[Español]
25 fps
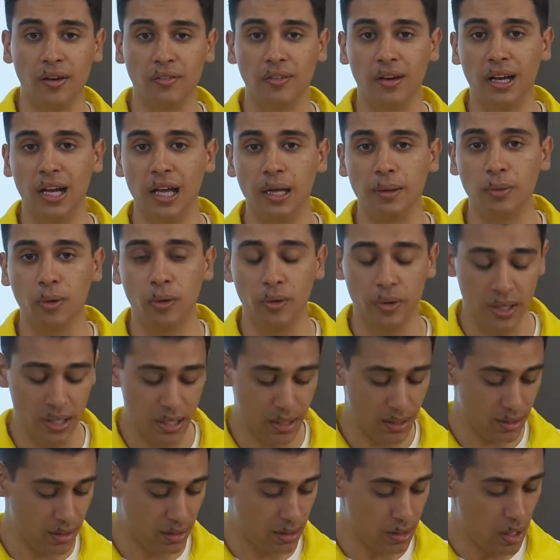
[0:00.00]
Contamos
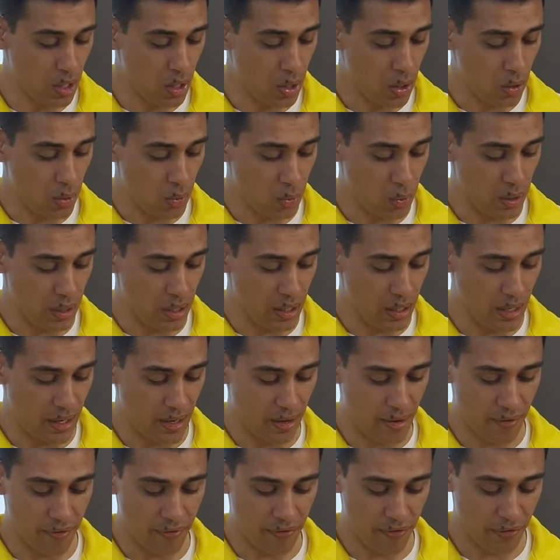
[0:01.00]
con una variada
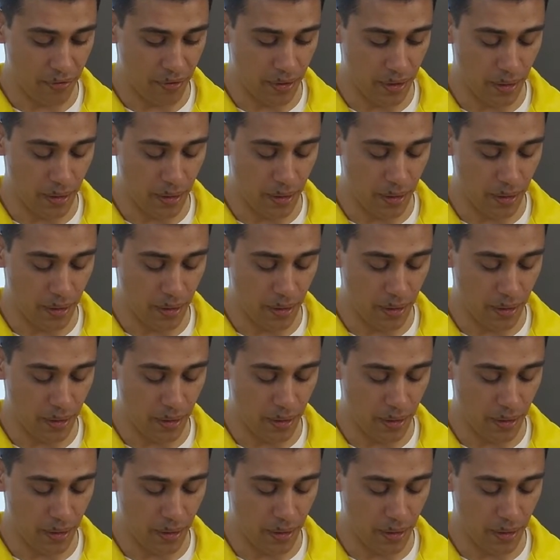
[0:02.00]
gama de